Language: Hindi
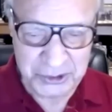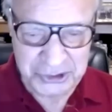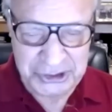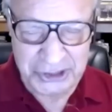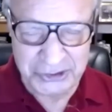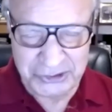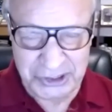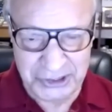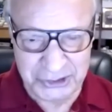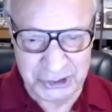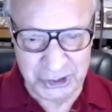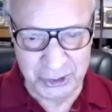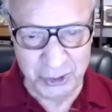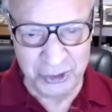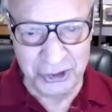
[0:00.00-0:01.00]
जिस दिन
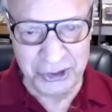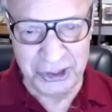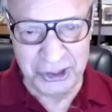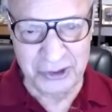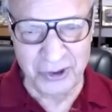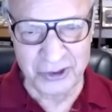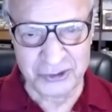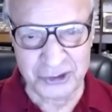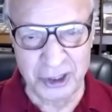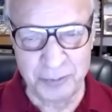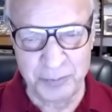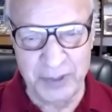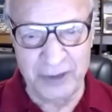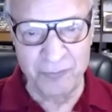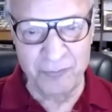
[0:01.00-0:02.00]
सिक्योरिटी काउंसिल
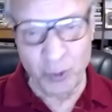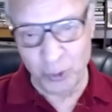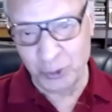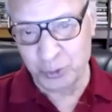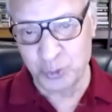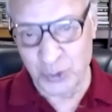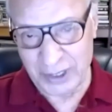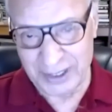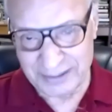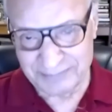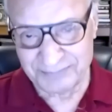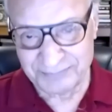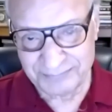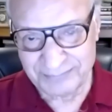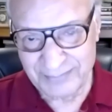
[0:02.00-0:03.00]
पे वोट हुआ
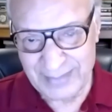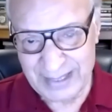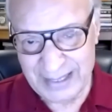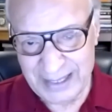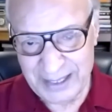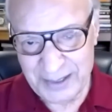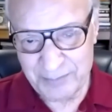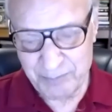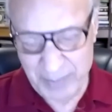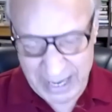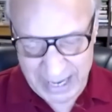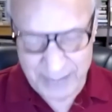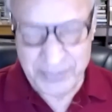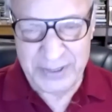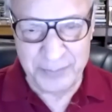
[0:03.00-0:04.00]

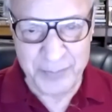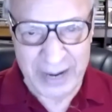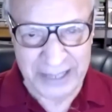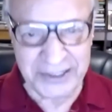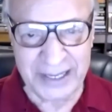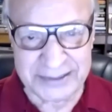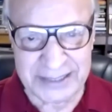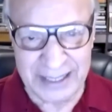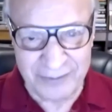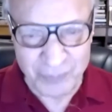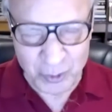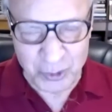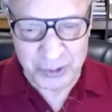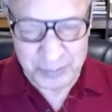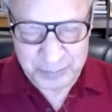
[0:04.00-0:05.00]
मैं भी बैठा था वोट